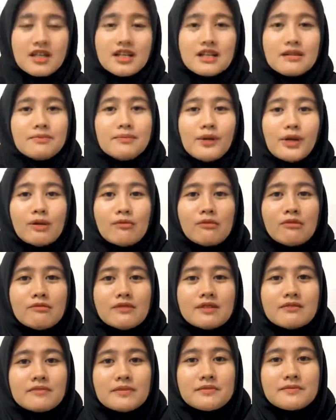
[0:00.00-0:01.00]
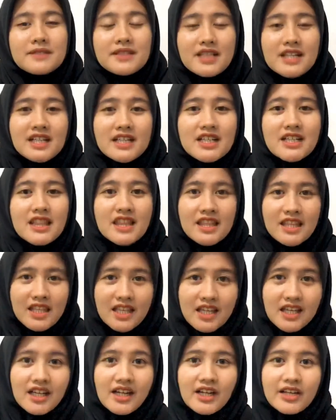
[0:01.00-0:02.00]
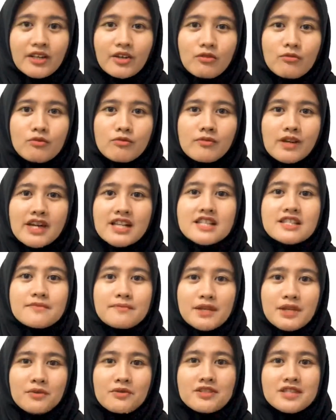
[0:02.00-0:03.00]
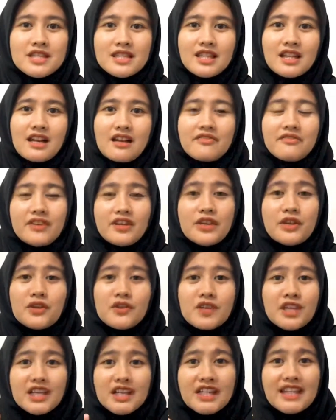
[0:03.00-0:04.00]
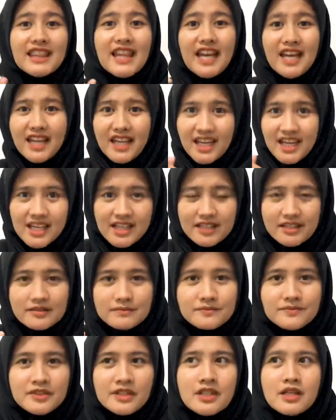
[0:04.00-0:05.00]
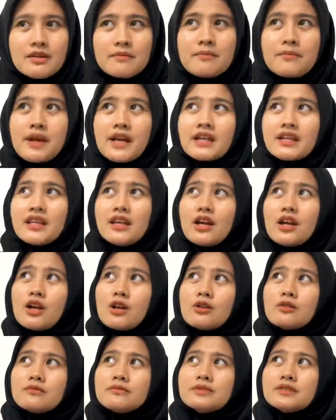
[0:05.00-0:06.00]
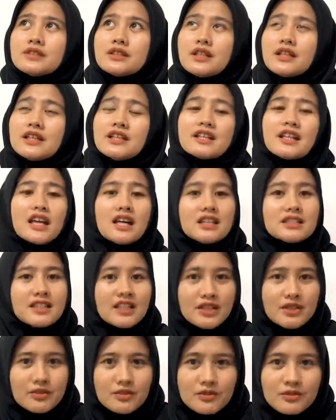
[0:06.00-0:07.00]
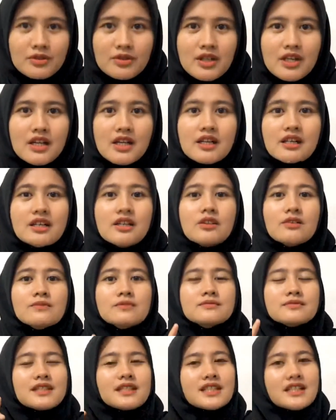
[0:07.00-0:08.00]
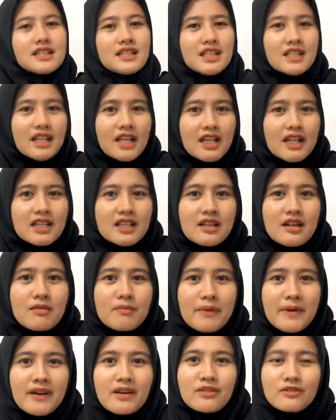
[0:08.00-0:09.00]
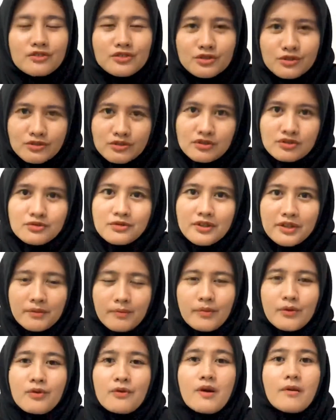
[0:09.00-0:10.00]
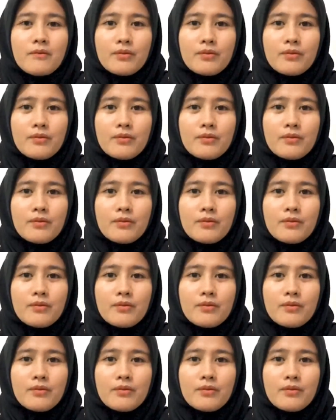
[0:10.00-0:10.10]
Pengumuman pemenang nanti akan diumumkan seminggu setelah video ini tayang Berarti kalau mis ini tanggal 1 diumumkan nanti tanggal 8 Agustus 2020